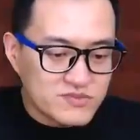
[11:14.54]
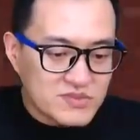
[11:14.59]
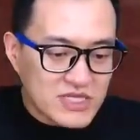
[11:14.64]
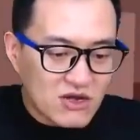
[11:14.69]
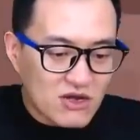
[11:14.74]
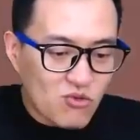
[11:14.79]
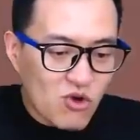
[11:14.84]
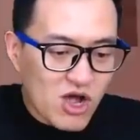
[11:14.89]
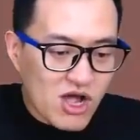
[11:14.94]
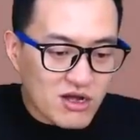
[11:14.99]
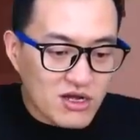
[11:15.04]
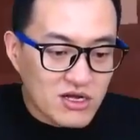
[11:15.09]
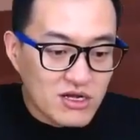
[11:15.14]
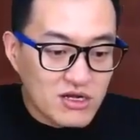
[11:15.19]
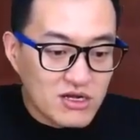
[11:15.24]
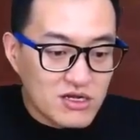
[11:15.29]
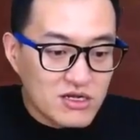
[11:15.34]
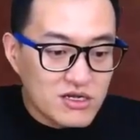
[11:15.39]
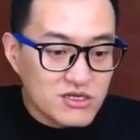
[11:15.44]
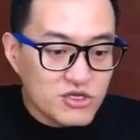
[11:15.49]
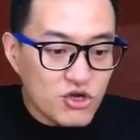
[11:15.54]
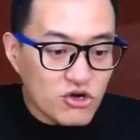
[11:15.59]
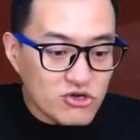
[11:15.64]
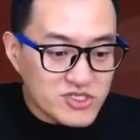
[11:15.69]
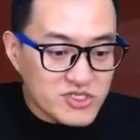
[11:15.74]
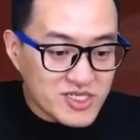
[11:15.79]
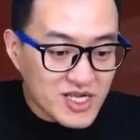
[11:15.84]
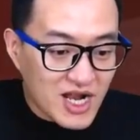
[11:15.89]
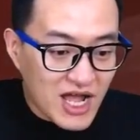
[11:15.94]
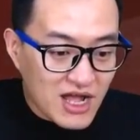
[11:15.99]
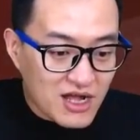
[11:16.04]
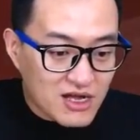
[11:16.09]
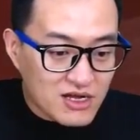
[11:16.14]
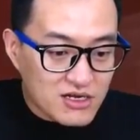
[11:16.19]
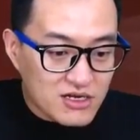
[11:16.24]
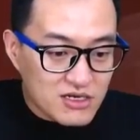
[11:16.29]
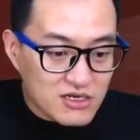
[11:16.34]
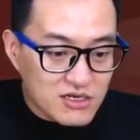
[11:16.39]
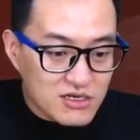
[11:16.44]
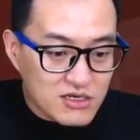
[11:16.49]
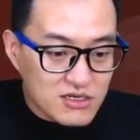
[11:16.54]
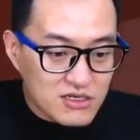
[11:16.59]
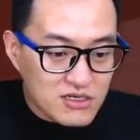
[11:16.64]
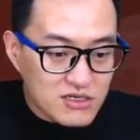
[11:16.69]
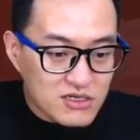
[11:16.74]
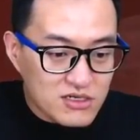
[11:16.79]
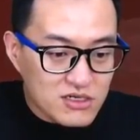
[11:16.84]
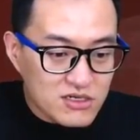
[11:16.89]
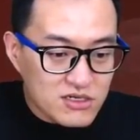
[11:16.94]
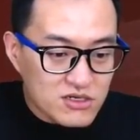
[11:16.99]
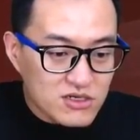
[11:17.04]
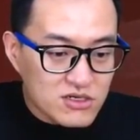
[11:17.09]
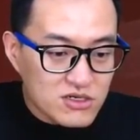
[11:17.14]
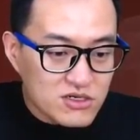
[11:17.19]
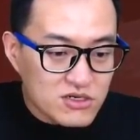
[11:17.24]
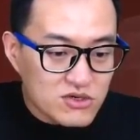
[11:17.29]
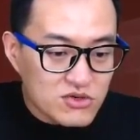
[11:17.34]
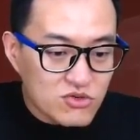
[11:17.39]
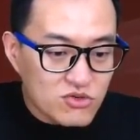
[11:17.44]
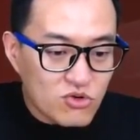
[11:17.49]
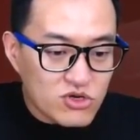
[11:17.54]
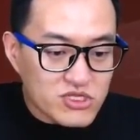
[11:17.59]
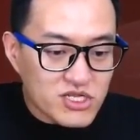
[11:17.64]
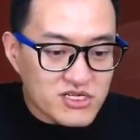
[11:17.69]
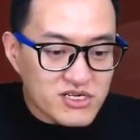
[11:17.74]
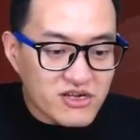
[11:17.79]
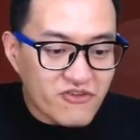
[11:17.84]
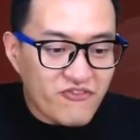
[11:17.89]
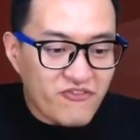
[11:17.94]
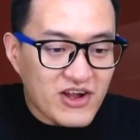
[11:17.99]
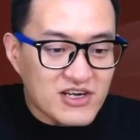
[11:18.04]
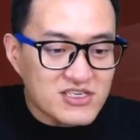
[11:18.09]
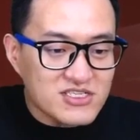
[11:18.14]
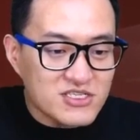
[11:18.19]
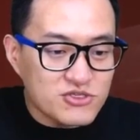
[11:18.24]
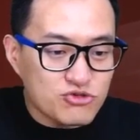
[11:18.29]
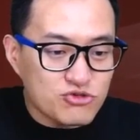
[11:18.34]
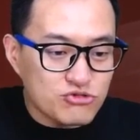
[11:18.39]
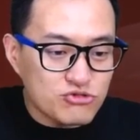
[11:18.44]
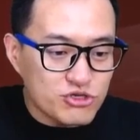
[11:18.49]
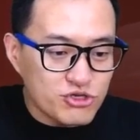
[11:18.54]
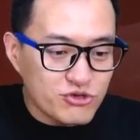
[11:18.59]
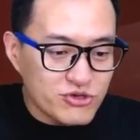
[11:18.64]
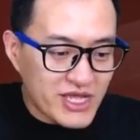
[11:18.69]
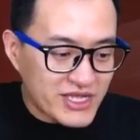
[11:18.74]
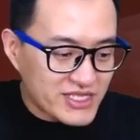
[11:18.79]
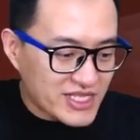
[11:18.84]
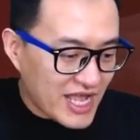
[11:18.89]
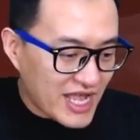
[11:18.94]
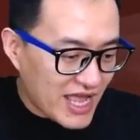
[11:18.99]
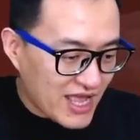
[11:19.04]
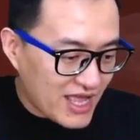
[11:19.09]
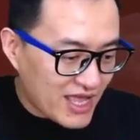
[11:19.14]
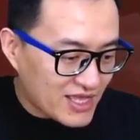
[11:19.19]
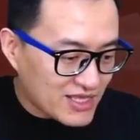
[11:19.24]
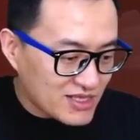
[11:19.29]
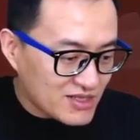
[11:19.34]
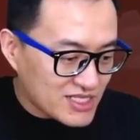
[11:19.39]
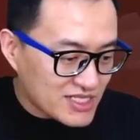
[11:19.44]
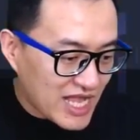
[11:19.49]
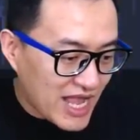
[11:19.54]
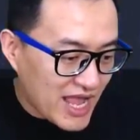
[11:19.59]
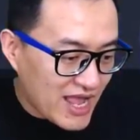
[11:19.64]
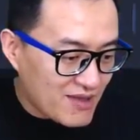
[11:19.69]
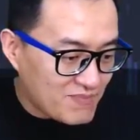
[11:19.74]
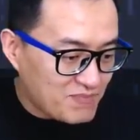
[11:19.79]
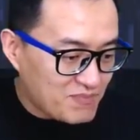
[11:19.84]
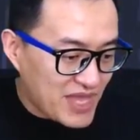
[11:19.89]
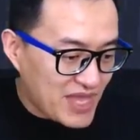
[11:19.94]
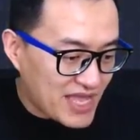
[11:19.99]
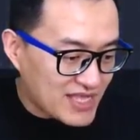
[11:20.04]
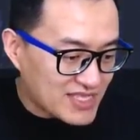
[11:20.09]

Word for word: 哇，又死了！哇，他这个发射的速度有点太太变